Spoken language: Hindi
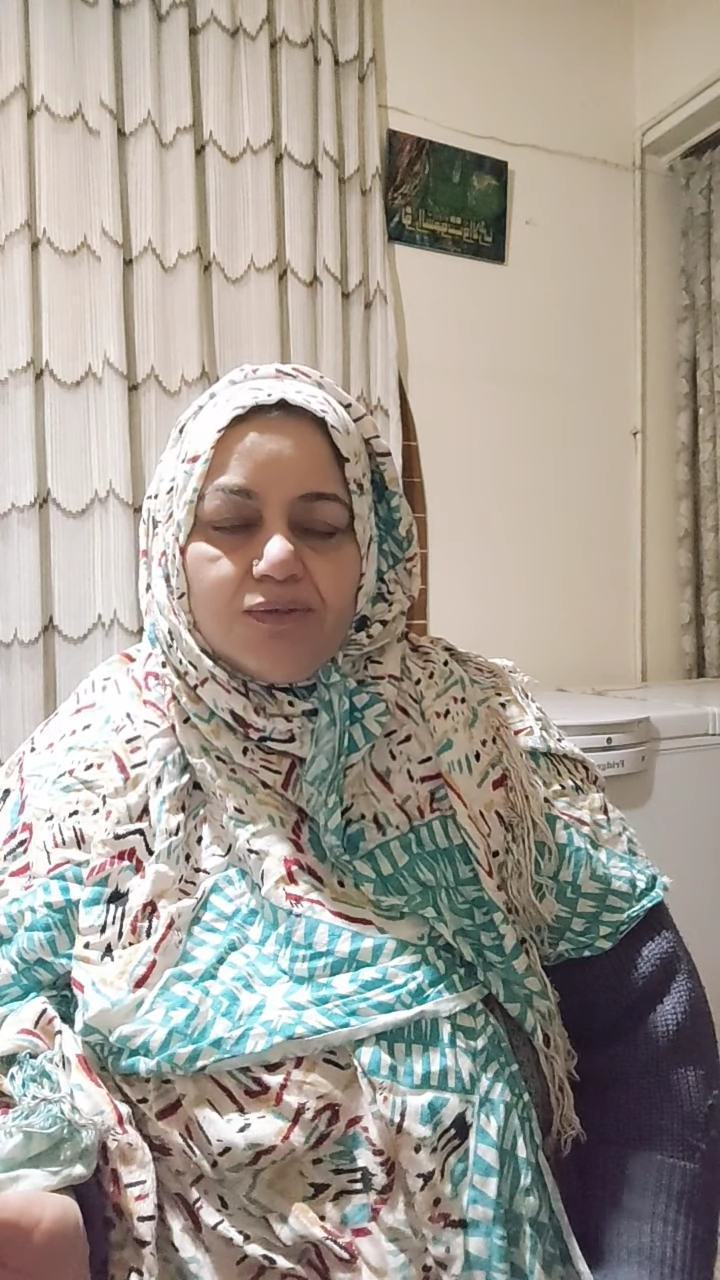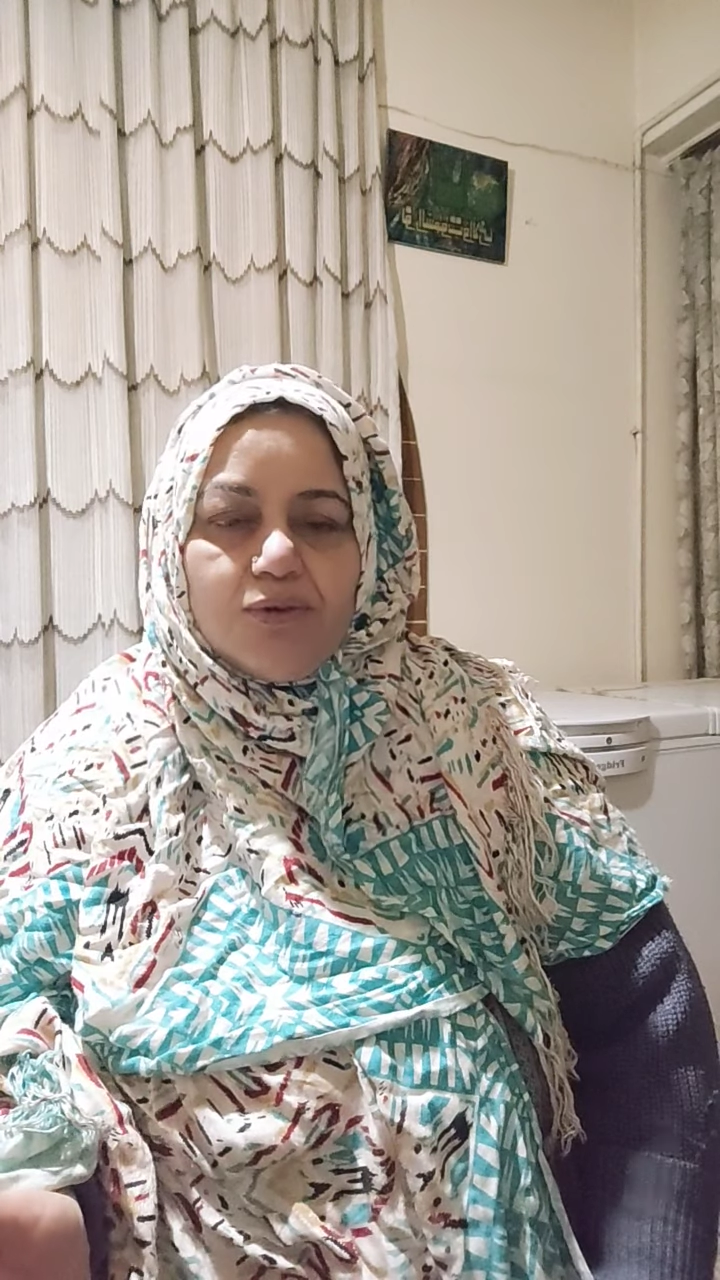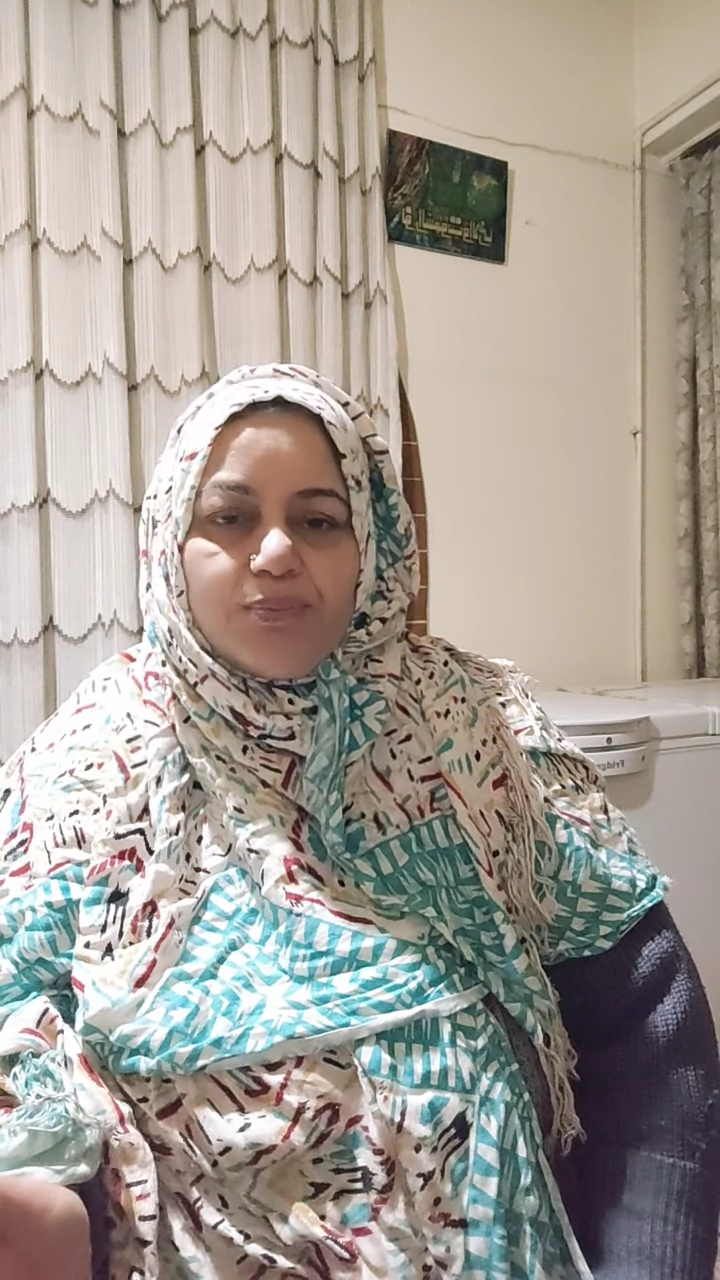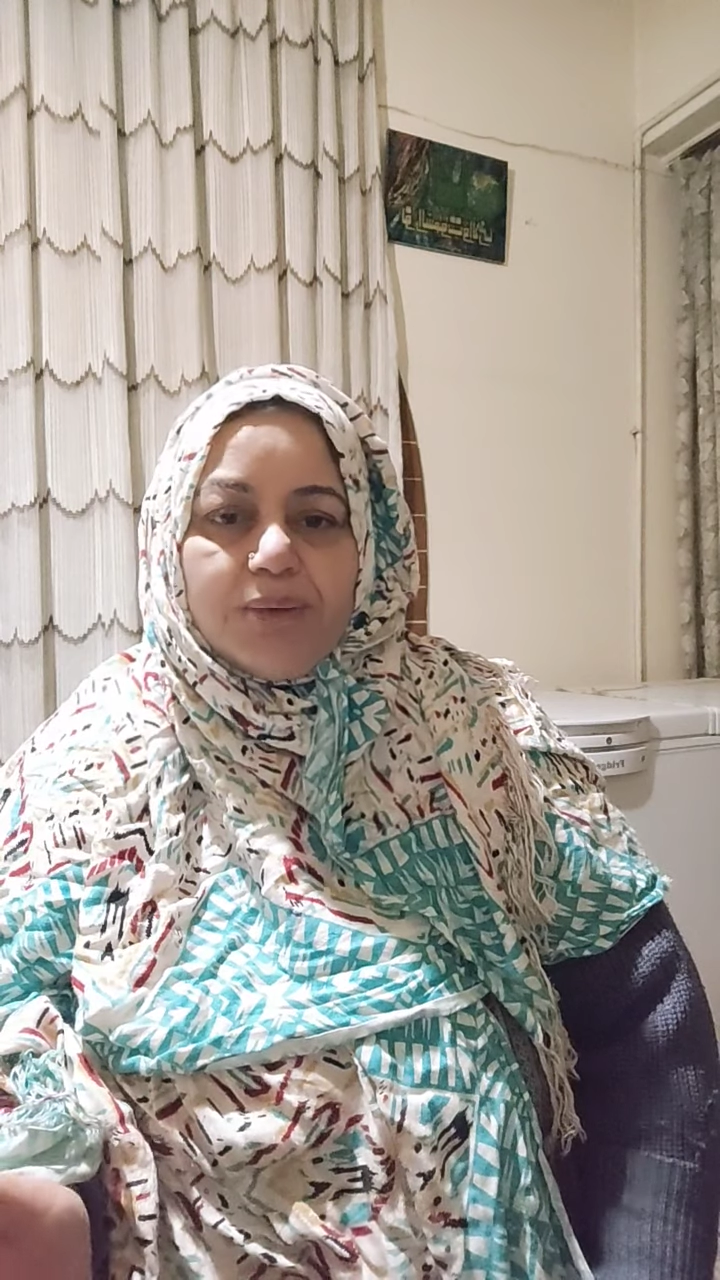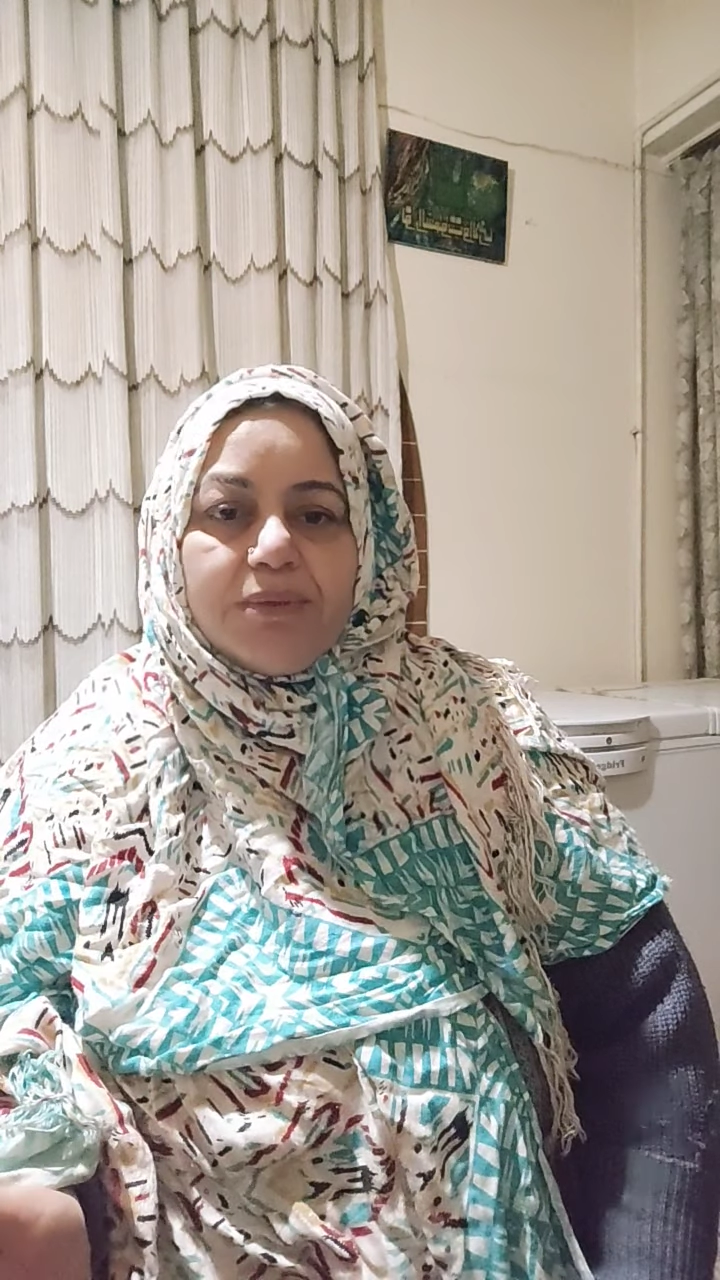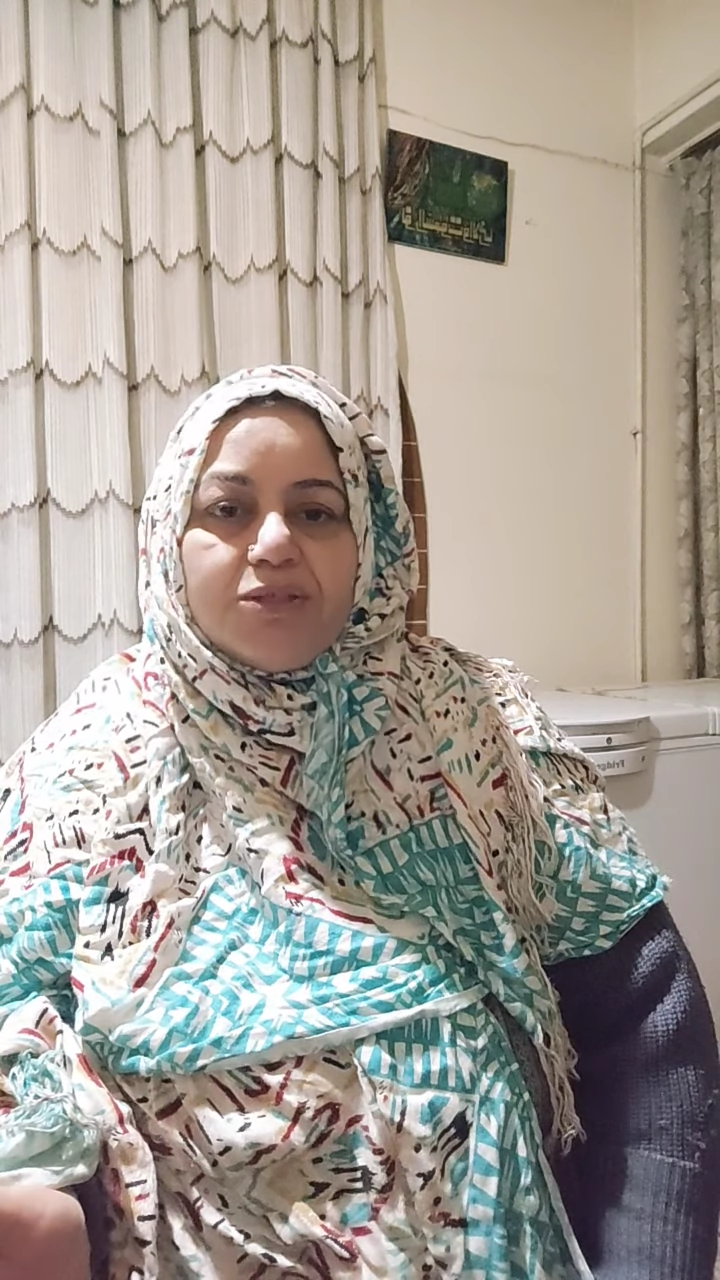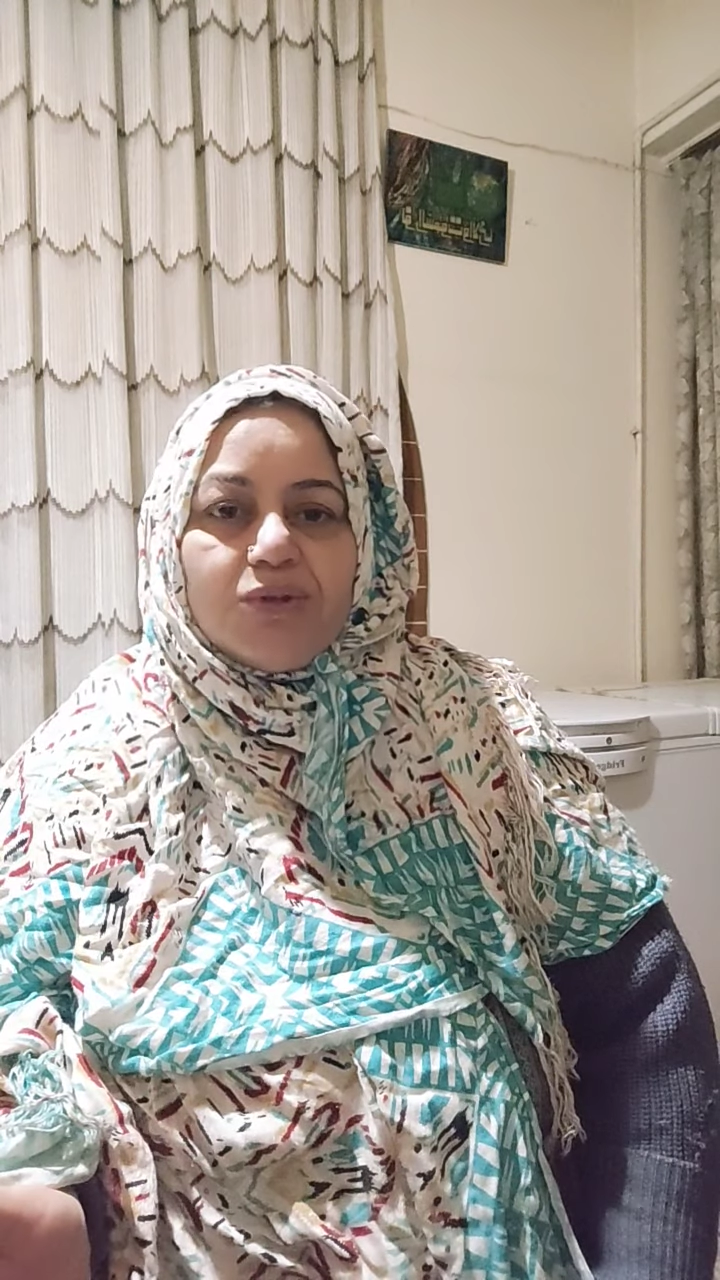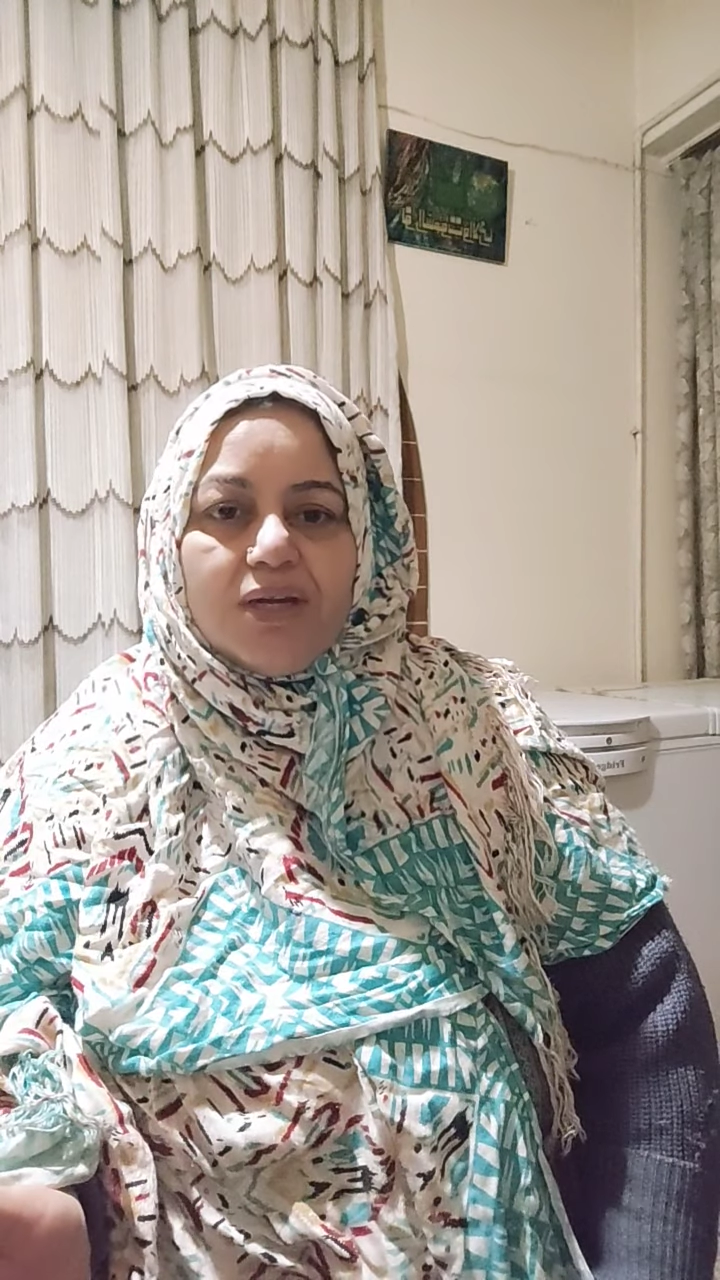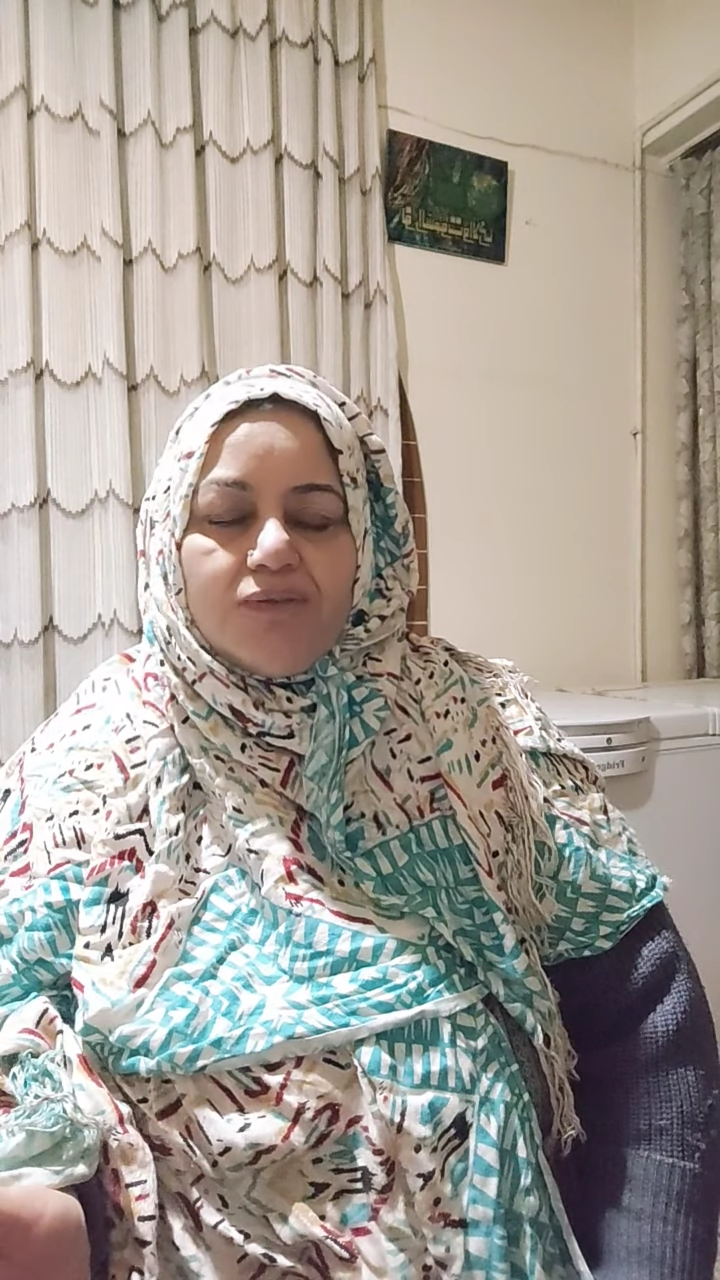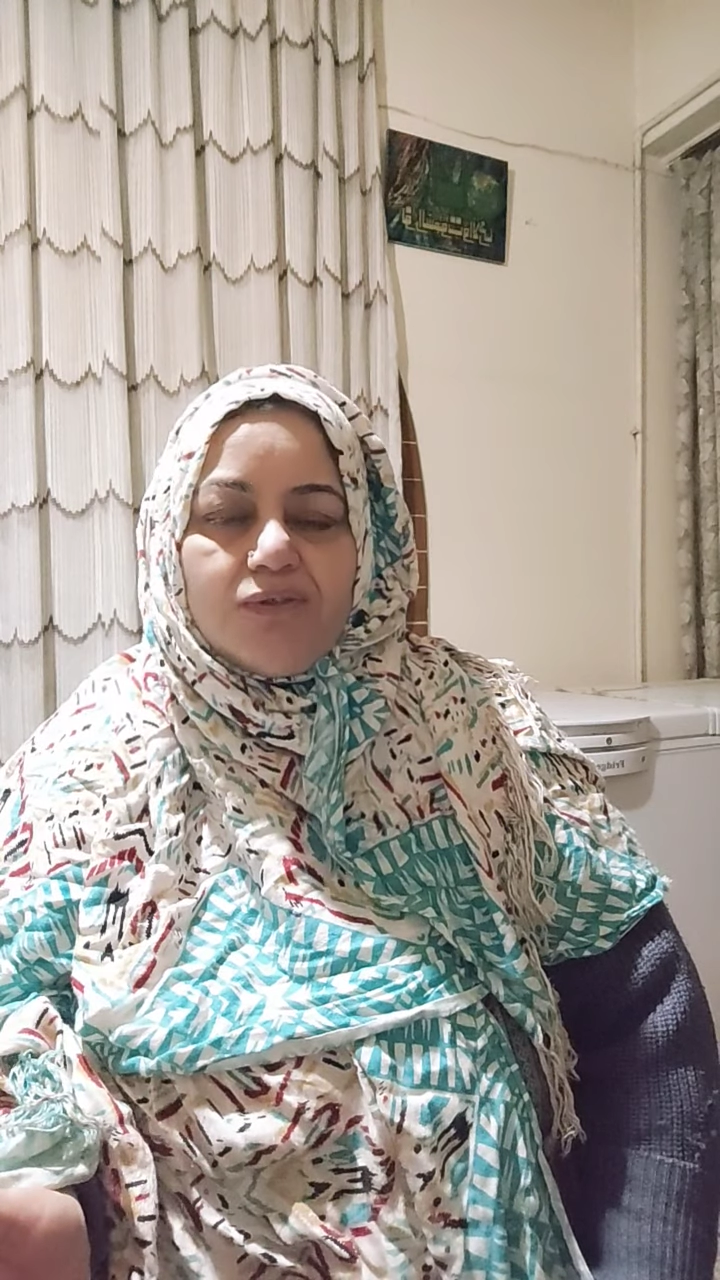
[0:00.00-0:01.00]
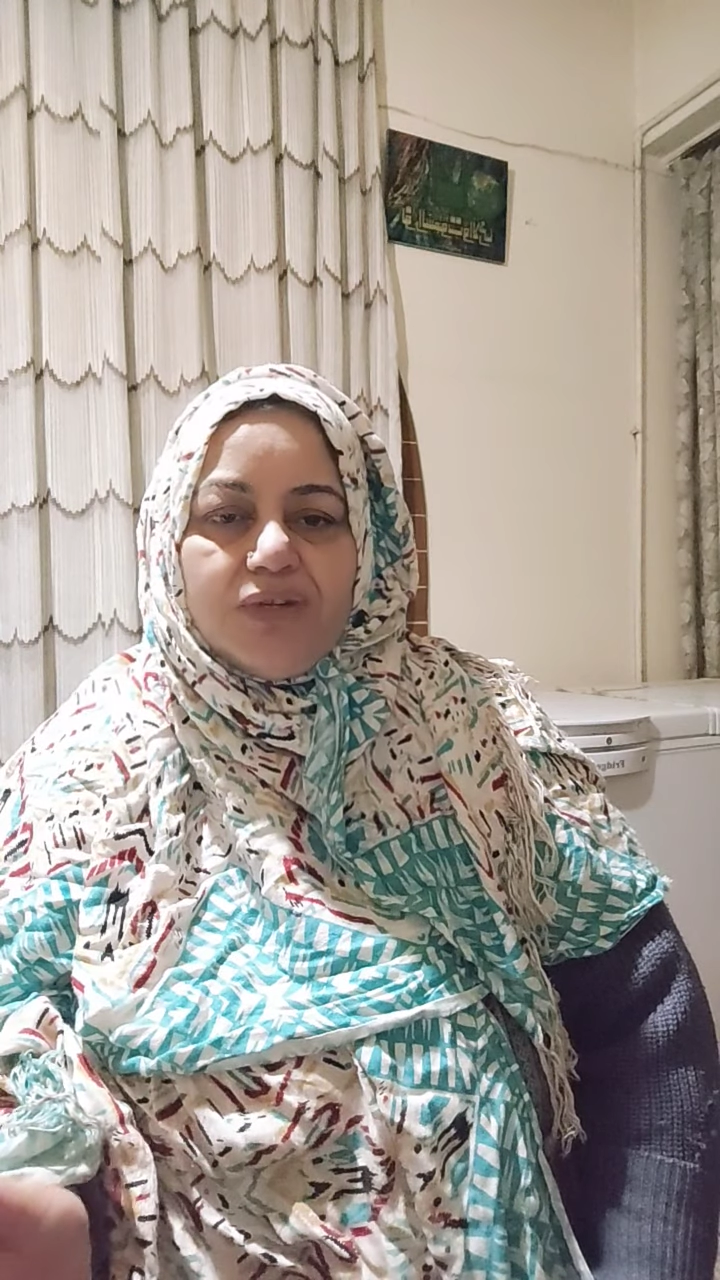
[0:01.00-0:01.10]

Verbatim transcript: है वो पेमेंट जो है